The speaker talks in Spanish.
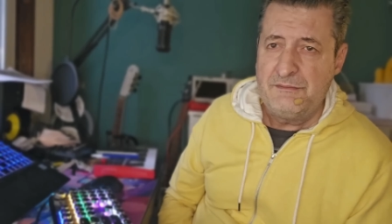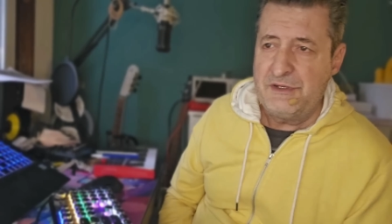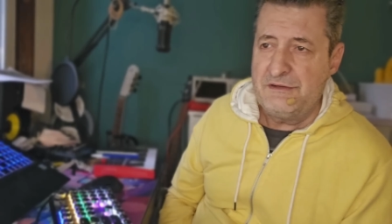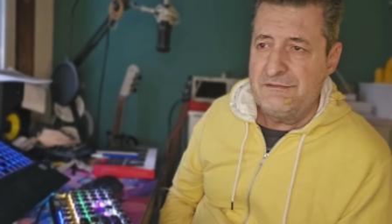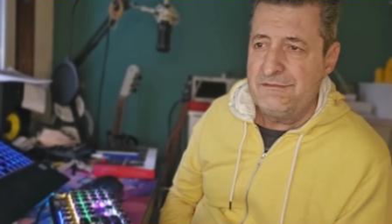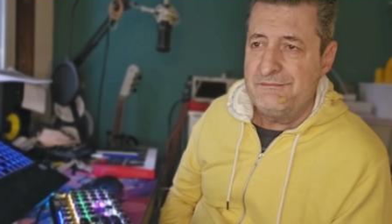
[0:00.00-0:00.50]

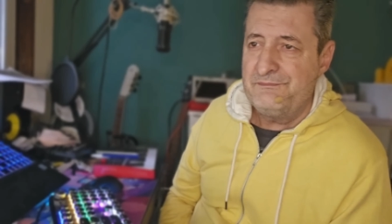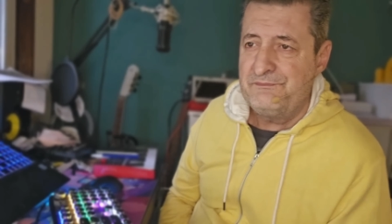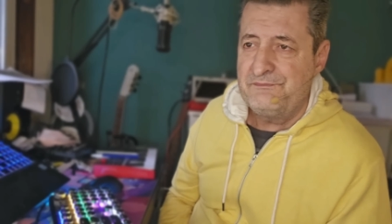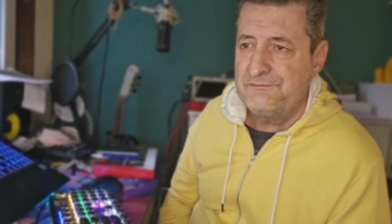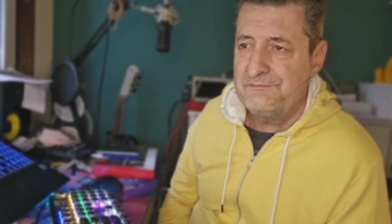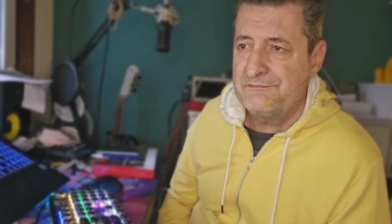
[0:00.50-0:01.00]
Pero
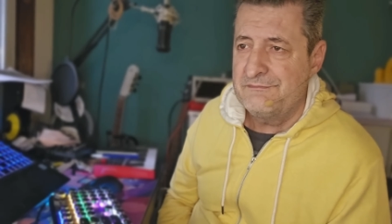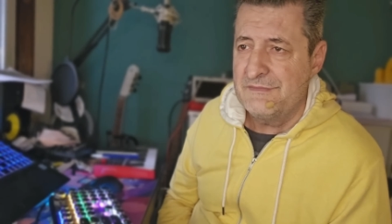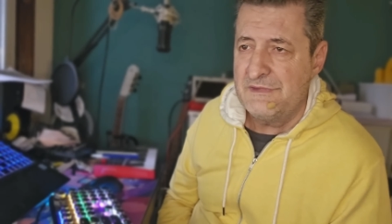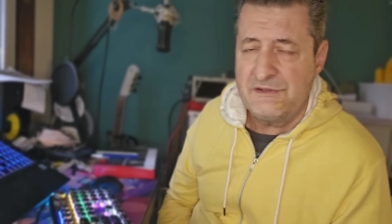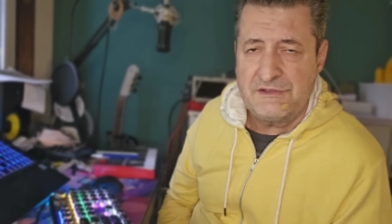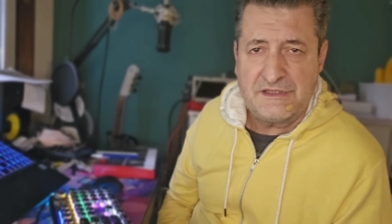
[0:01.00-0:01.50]

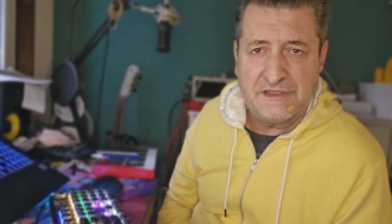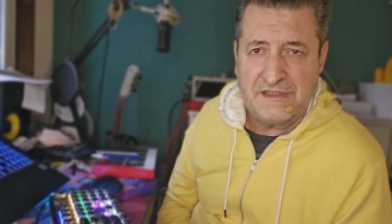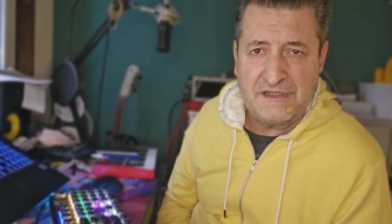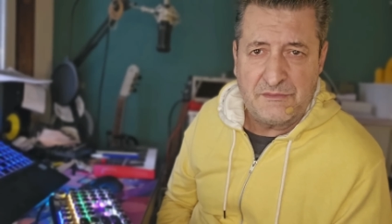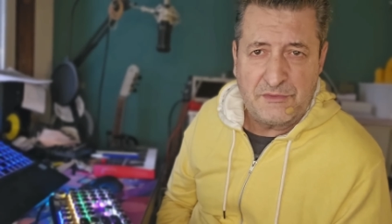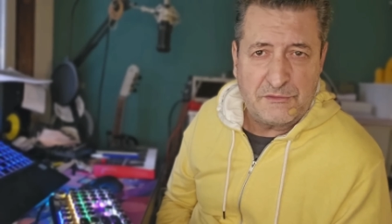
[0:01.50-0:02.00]
no te
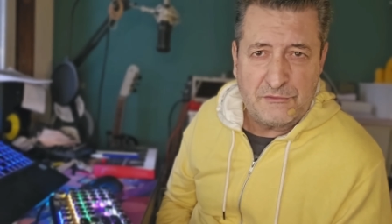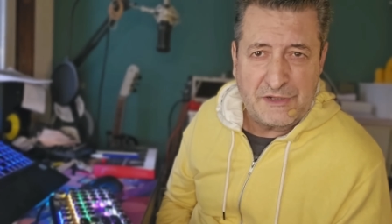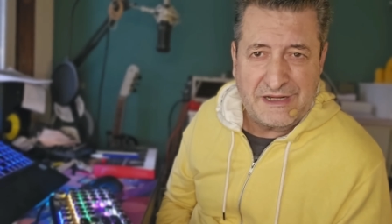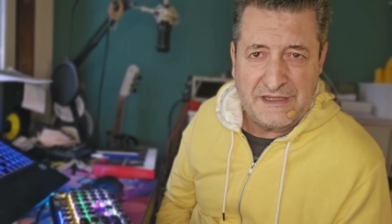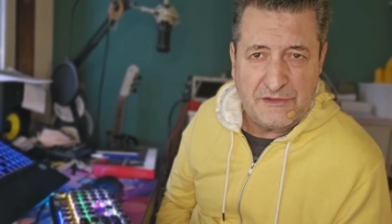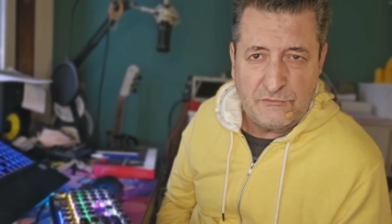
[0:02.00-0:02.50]
tiene que
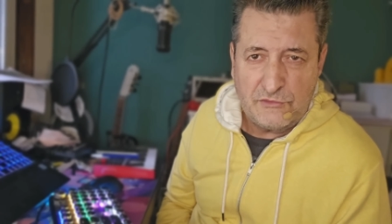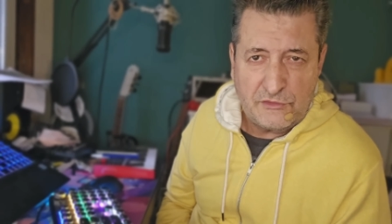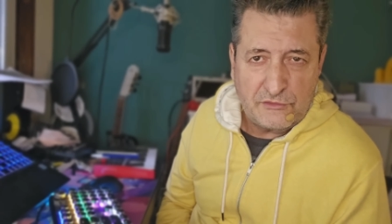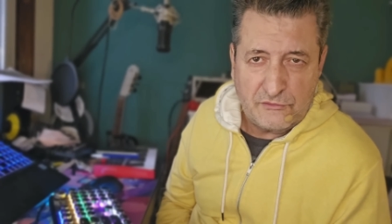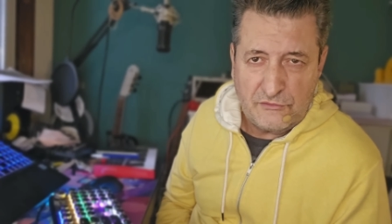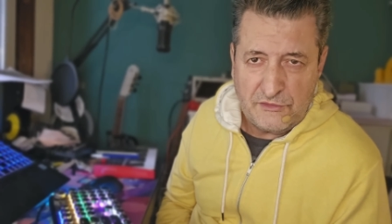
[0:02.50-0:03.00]
provocar ningún
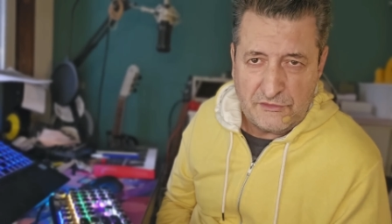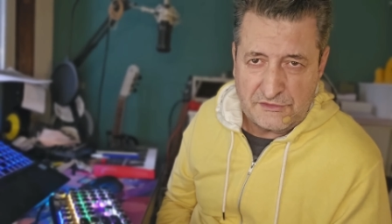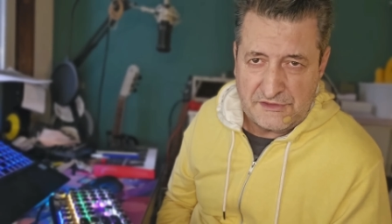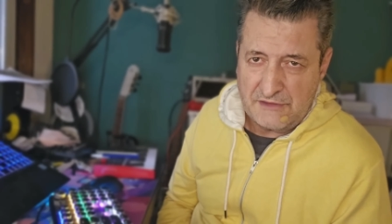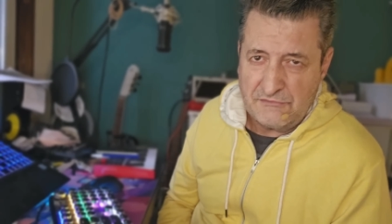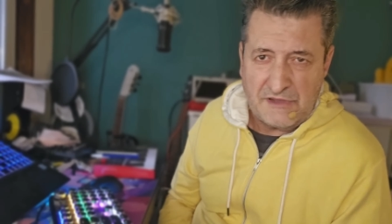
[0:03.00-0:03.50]
orgullo
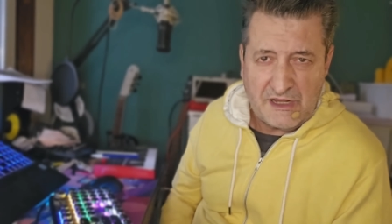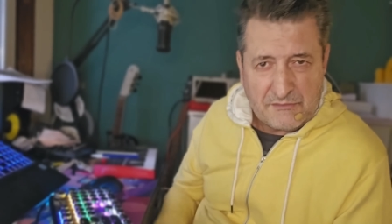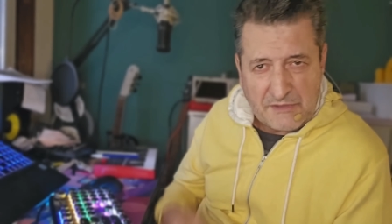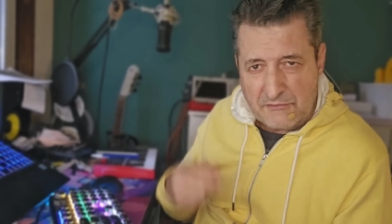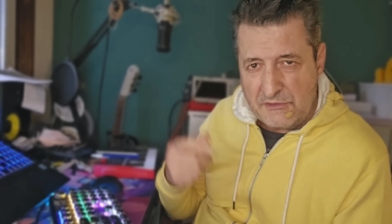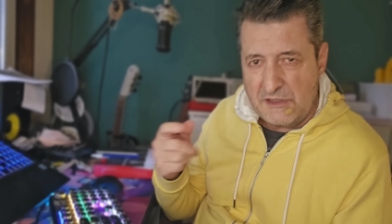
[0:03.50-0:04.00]
ser un
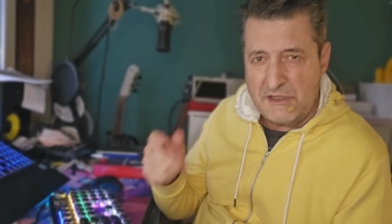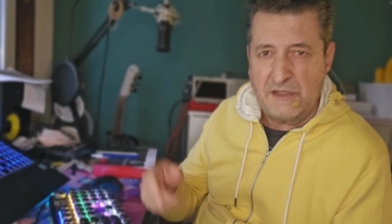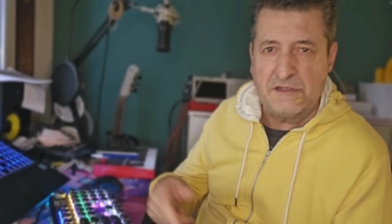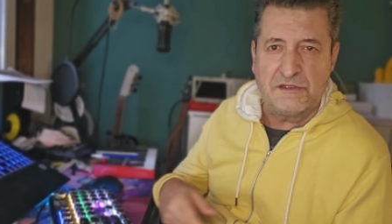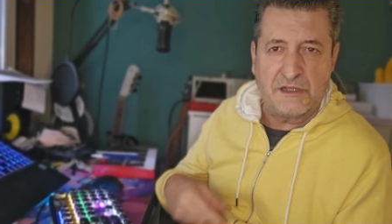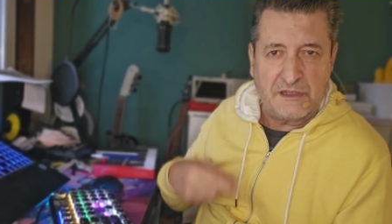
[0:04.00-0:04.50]
alma vieja
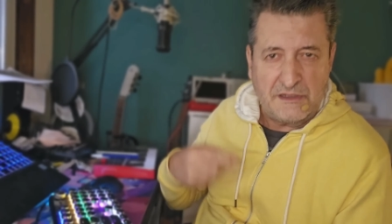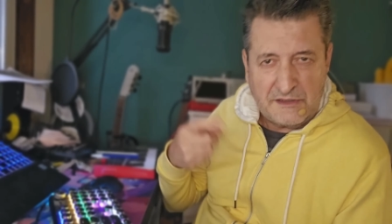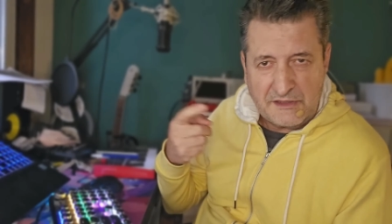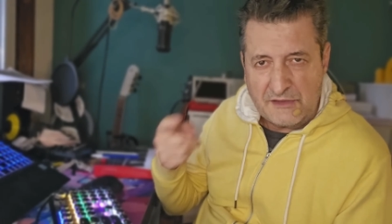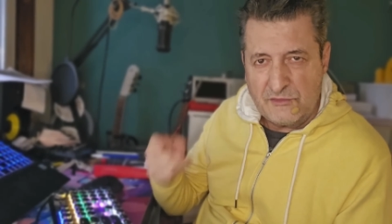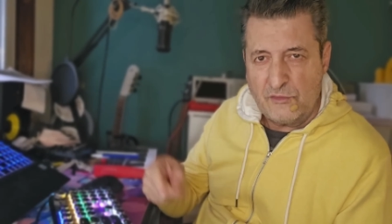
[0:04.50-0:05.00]
y seguir
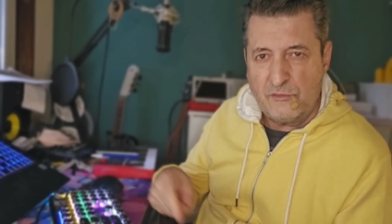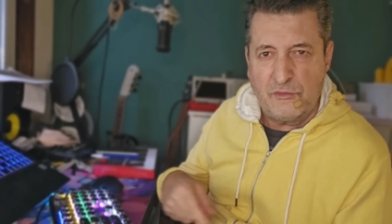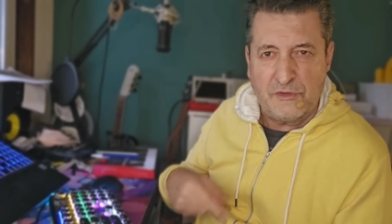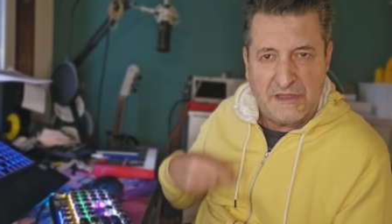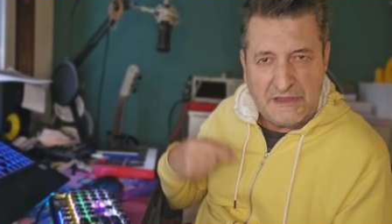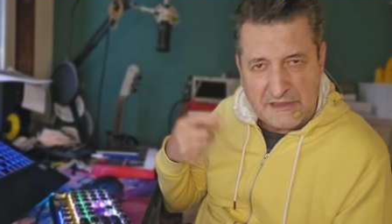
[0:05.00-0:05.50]
dando
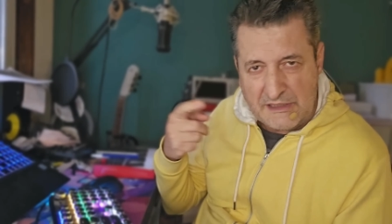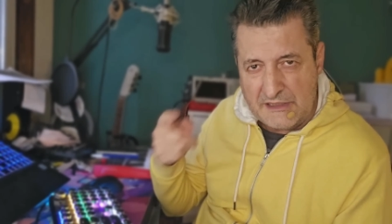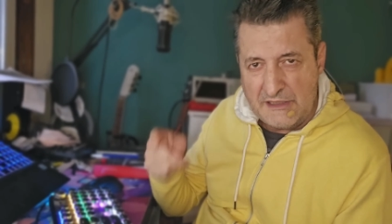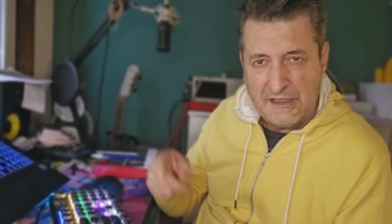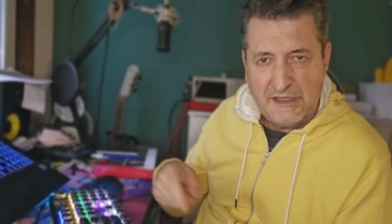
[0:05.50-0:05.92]
vuelta